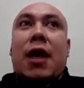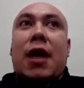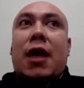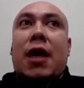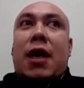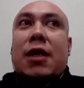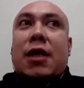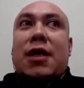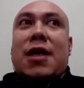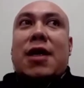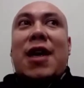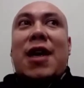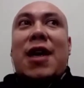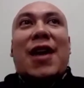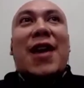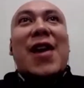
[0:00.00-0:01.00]

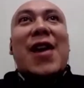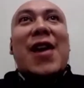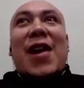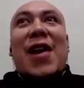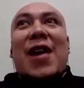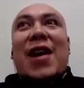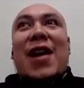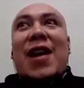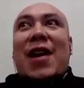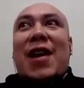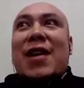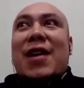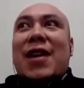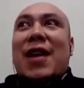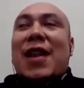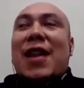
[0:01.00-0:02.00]
Este,
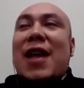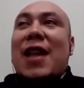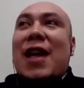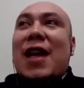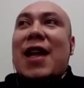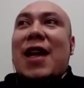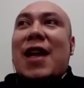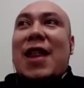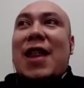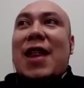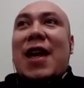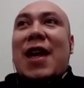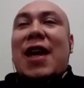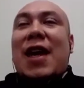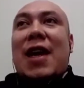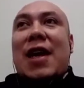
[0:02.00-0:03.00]
en realidad la,
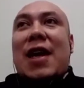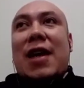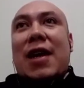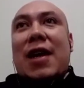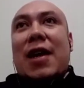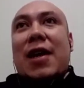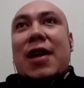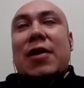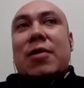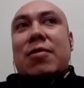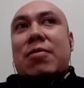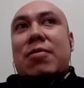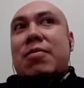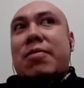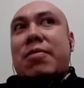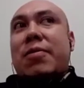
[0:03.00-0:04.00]
idea eh,
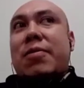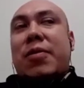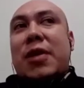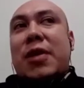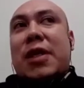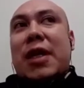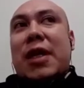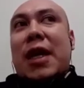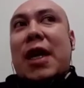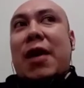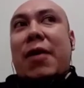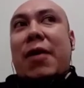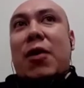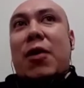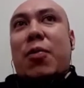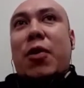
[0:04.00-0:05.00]
pues tiene que
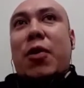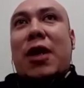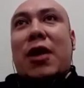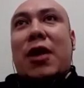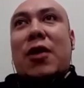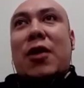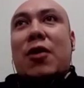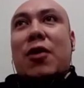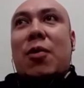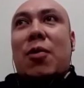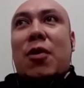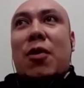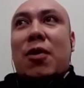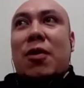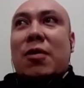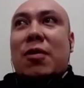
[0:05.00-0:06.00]
ver un poquito
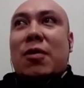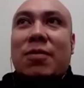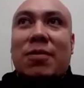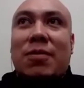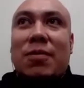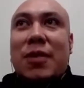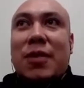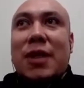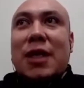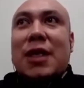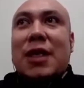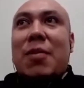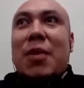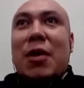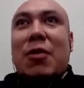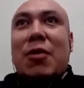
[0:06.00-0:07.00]
como pues
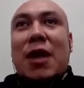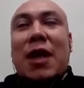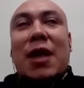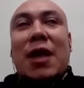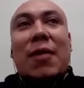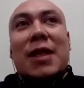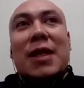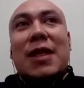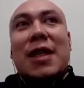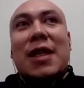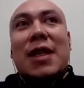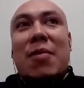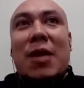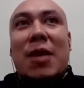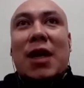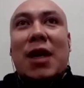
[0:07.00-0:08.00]
esa ambigüedad a veces
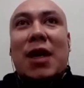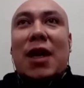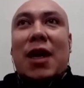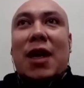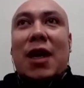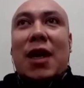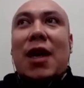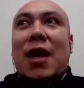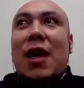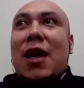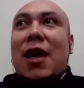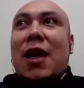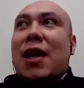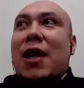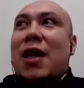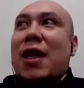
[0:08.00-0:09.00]
también que,
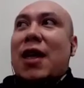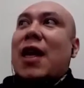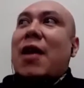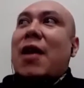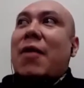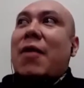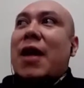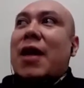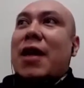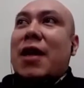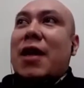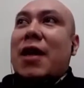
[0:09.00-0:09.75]
tiene que ver